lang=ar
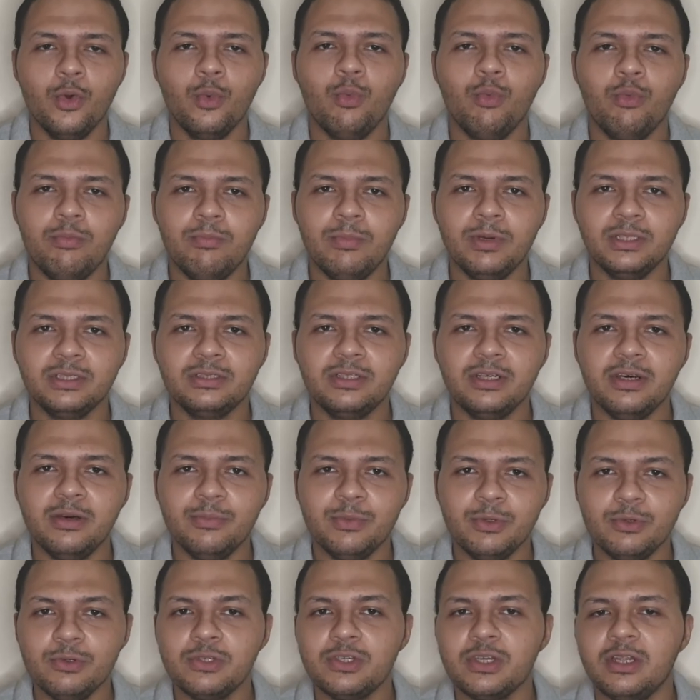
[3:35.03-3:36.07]
والمنطقة
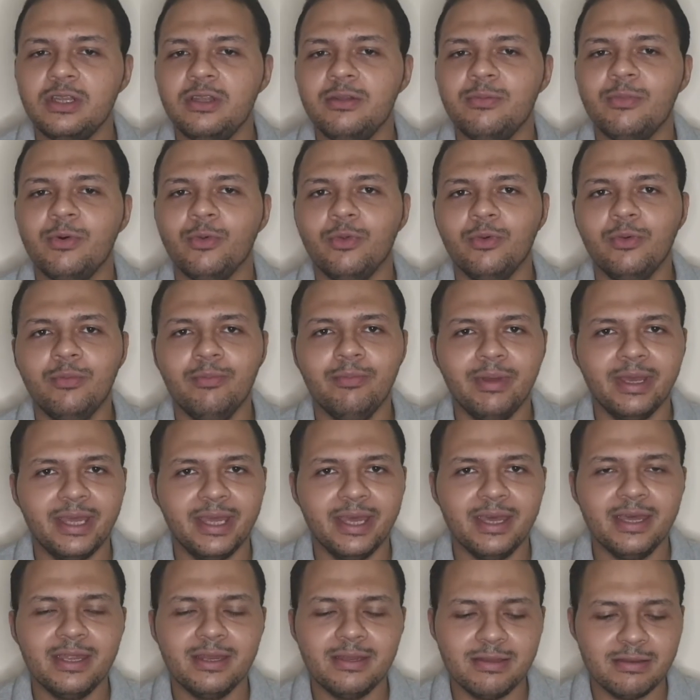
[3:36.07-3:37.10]
بيوصل
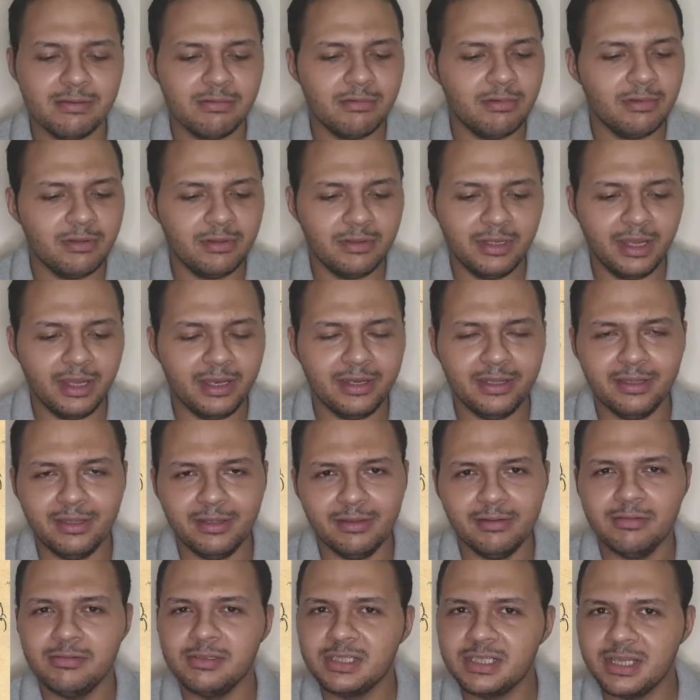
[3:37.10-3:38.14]
مكان يعني
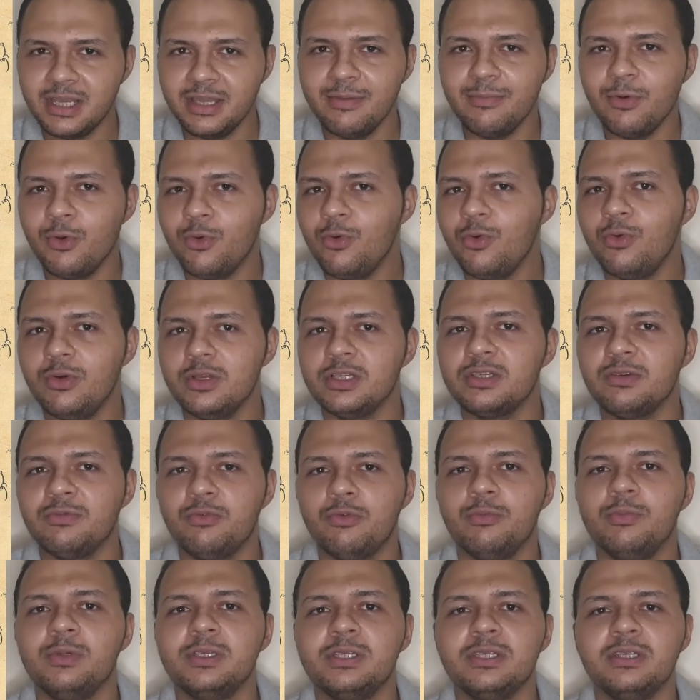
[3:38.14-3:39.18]
زي ما هو
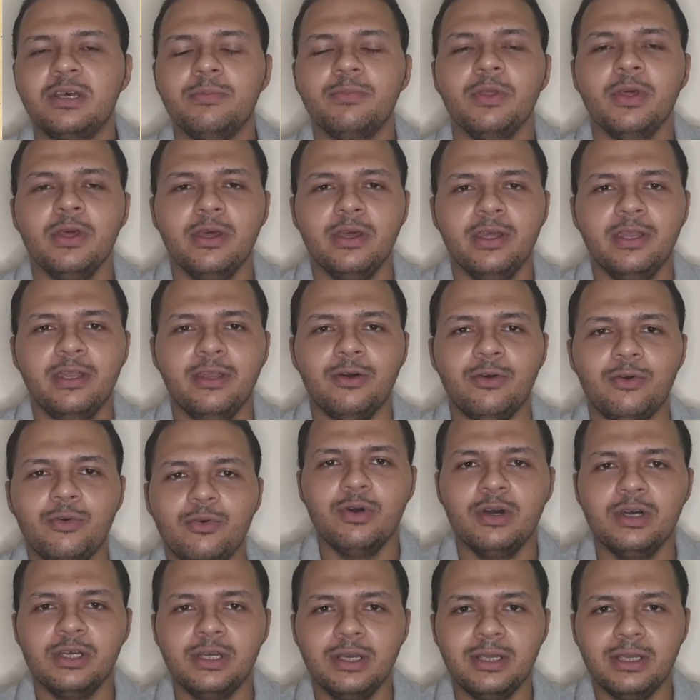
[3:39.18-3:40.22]
وصفه بالظبط ان
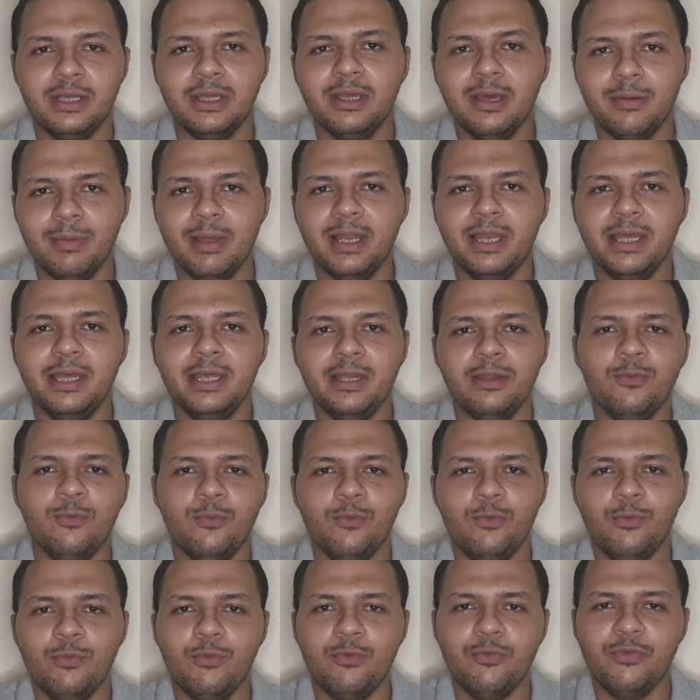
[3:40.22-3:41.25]
هو جبلين
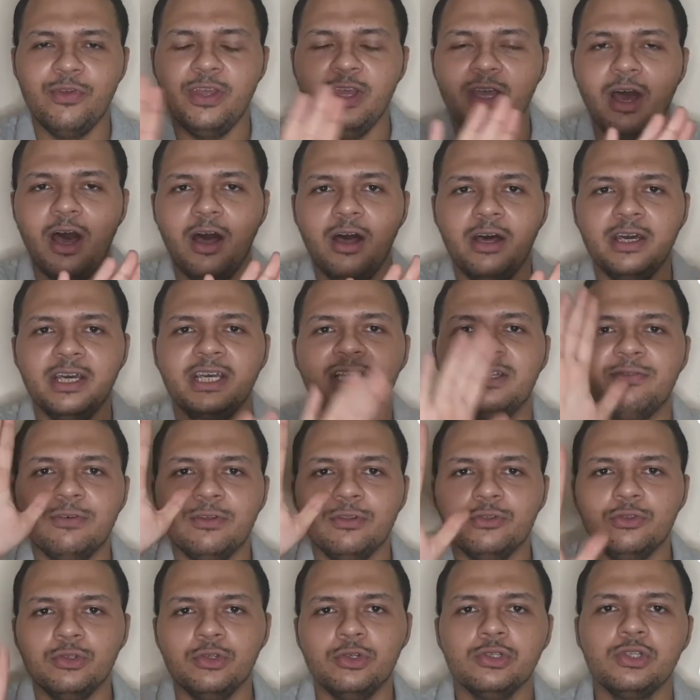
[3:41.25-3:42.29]
وفي حائط في
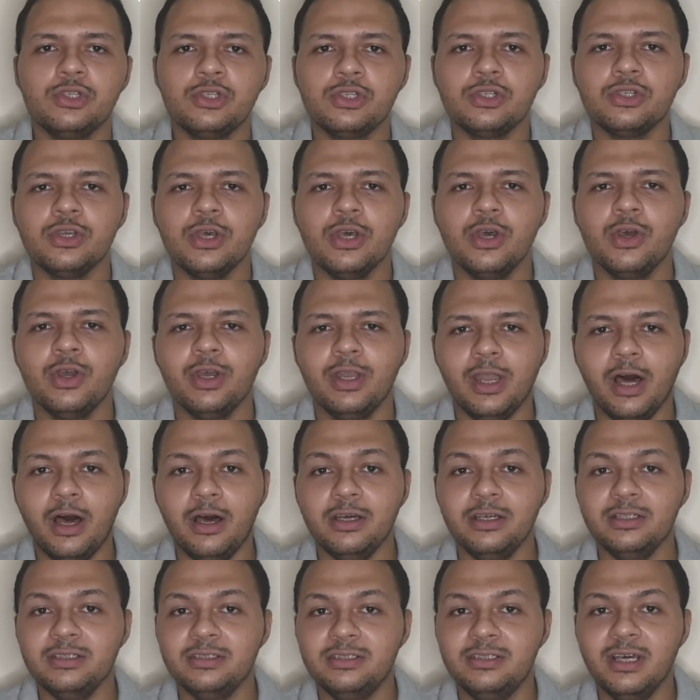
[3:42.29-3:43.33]
النص
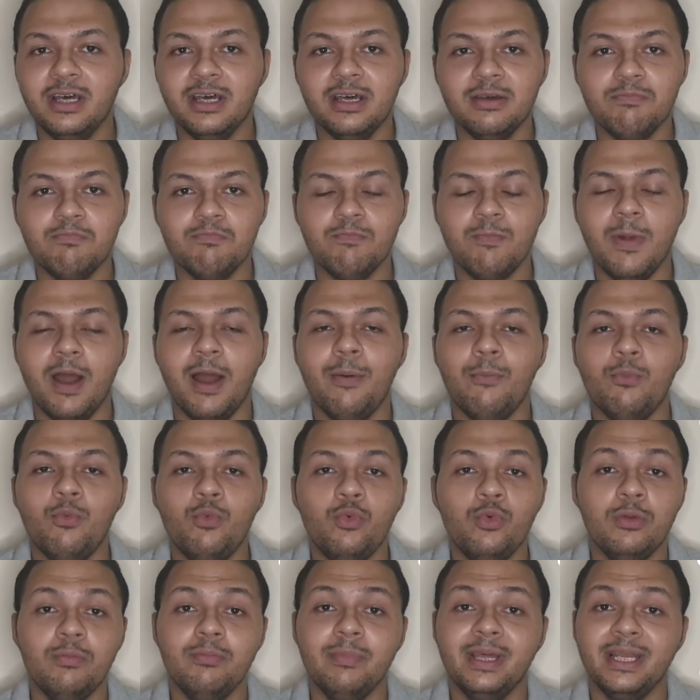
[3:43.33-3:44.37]
الحائط ده
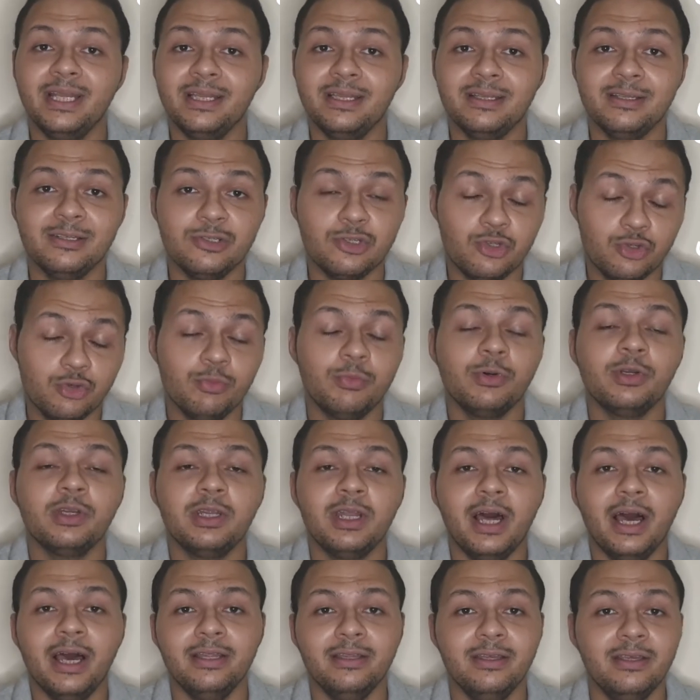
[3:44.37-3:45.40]
معمول من زبر
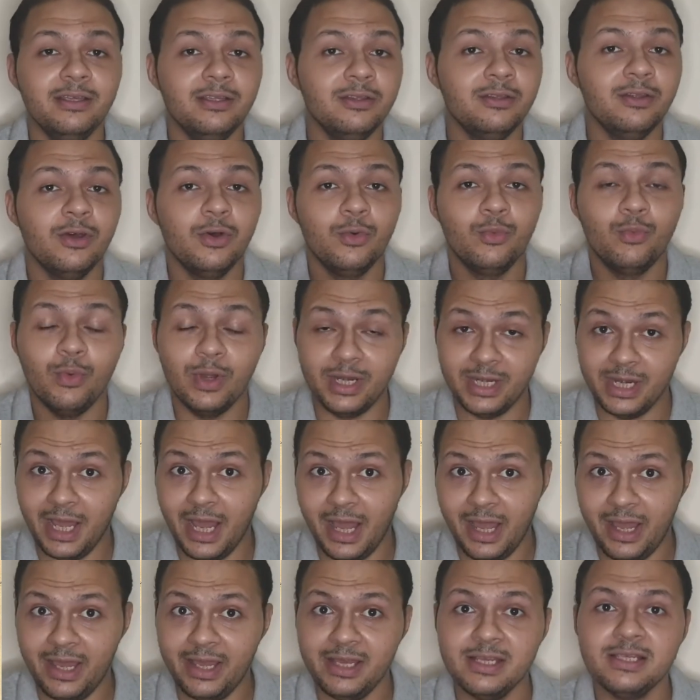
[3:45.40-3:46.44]
الحديد
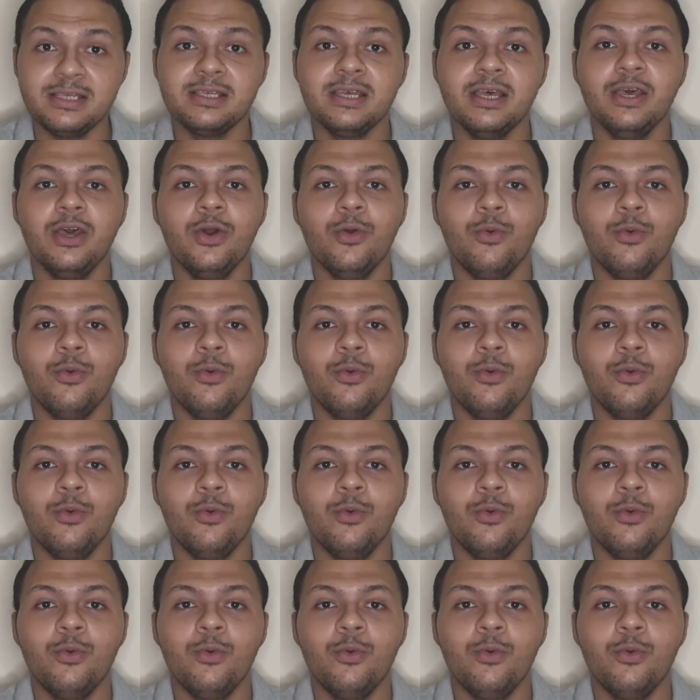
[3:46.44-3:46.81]
والنحاس